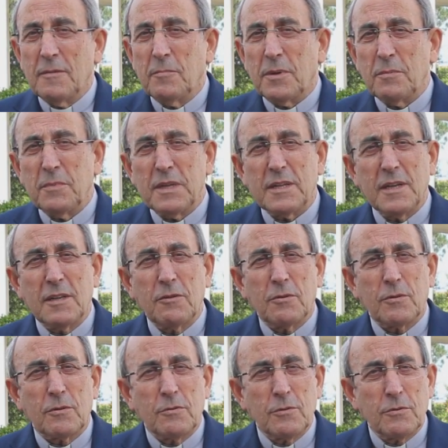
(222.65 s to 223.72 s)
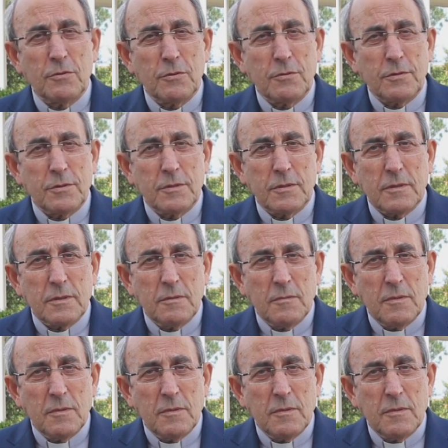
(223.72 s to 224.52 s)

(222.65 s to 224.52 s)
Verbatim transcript: permitindo que todos